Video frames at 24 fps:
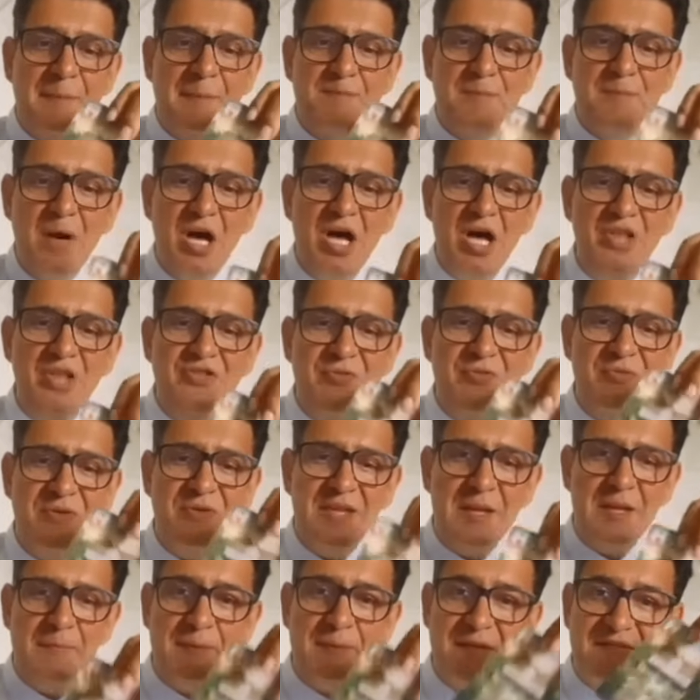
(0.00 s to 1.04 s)
pode
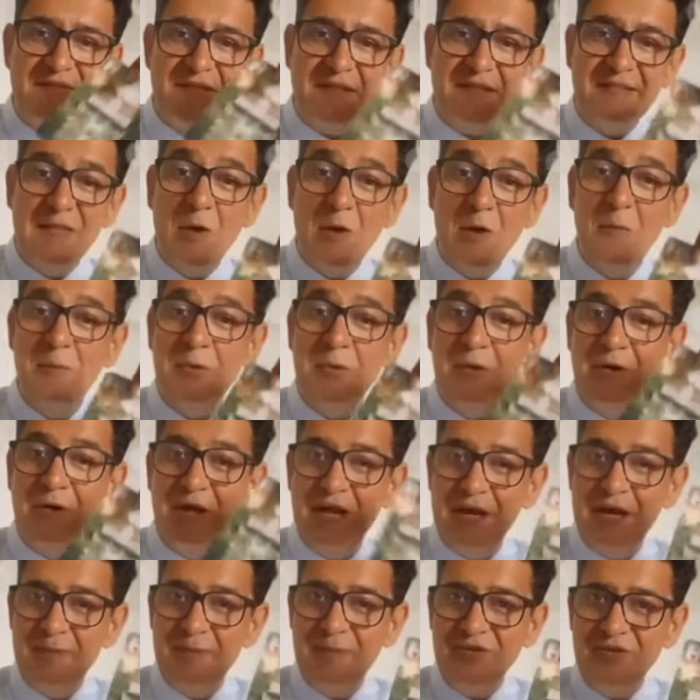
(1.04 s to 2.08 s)
vir apresentar um
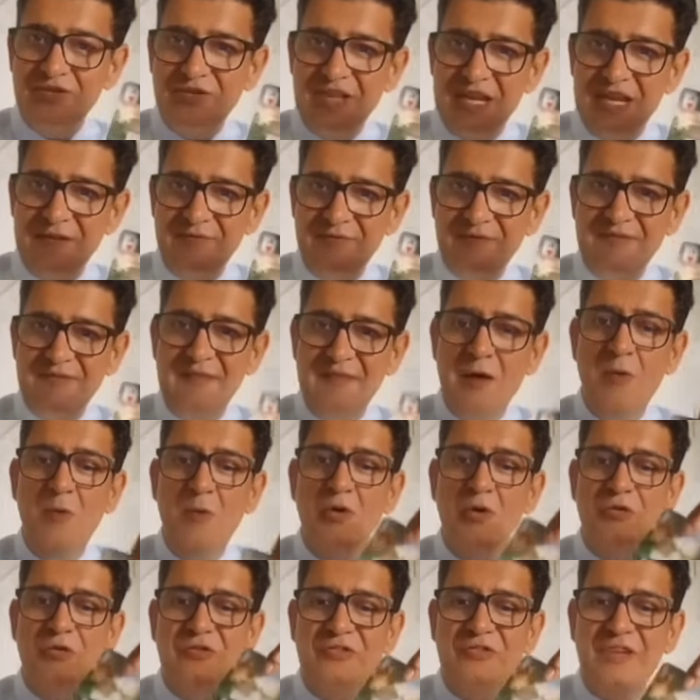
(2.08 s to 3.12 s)
programa de televisão
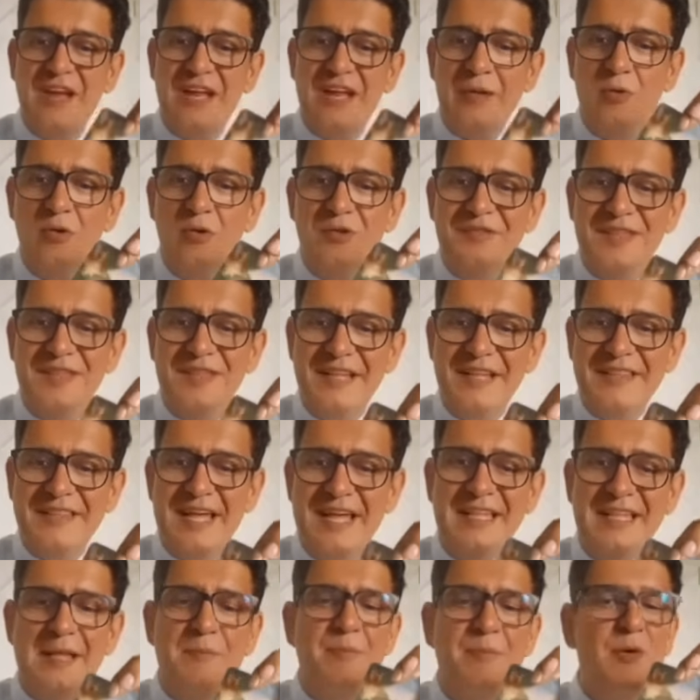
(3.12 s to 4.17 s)
ou ser
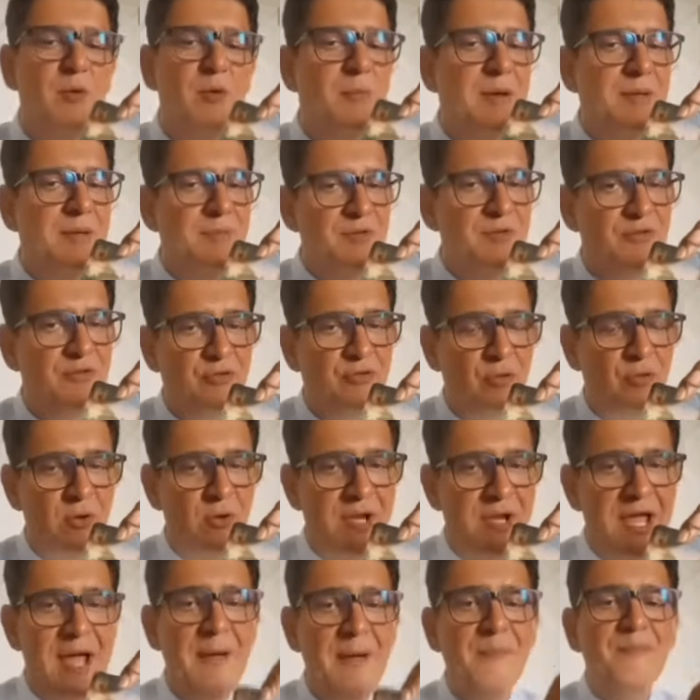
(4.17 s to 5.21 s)
contratada para uma
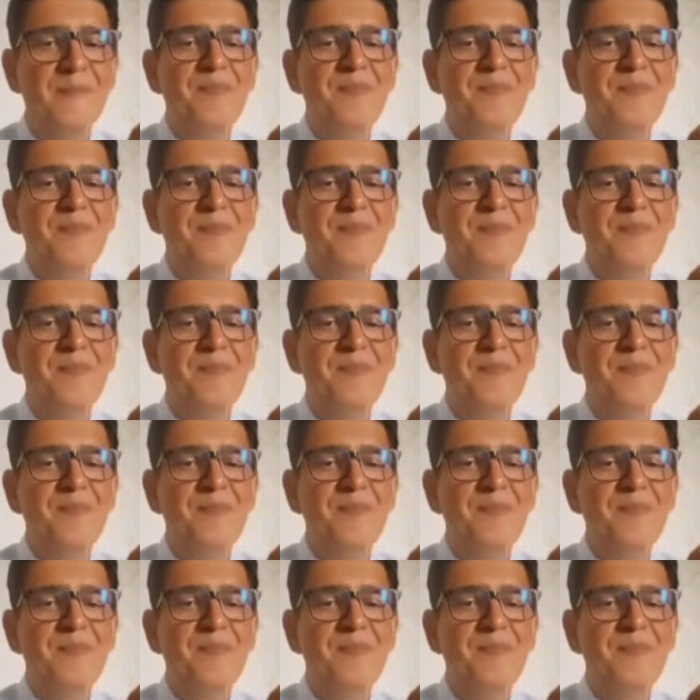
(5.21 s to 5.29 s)
emissora